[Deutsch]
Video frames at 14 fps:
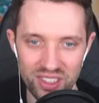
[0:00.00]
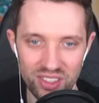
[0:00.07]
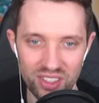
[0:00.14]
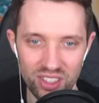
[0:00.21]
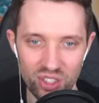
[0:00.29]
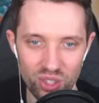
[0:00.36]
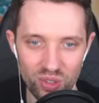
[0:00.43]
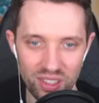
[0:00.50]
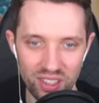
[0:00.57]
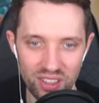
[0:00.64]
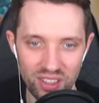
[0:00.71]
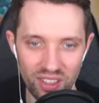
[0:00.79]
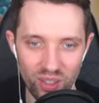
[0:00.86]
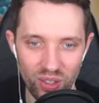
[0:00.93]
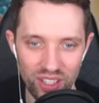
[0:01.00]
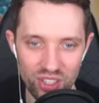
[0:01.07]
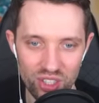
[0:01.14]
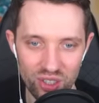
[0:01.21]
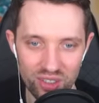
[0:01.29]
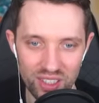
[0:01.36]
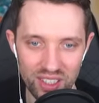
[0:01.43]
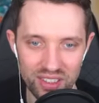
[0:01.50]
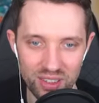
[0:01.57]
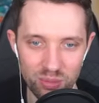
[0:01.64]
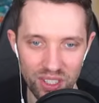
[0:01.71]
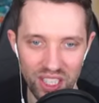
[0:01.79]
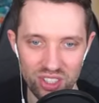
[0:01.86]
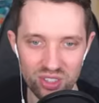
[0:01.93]
sich die schon genau anschauen, dann sieht
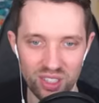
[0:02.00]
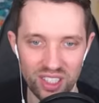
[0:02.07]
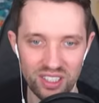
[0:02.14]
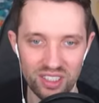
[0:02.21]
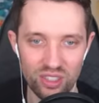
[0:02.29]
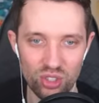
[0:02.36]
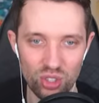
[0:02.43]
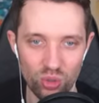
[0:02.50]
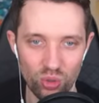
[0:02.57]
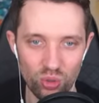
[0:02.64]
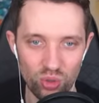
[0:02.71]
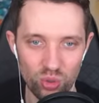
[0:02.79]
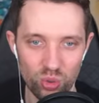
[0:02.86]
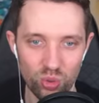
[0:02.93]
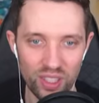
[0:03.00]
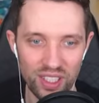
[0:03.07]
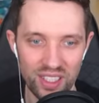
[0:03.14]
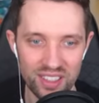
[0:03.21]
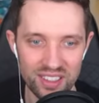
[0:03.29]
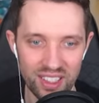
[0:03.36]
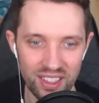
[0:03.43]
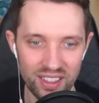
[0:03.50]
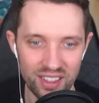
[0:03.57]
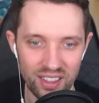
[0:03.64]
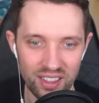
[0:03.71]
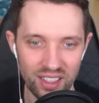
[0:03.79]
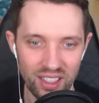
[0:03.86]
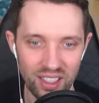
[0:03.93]
man, der hat so eine richtige Struktur jetzt, Alter.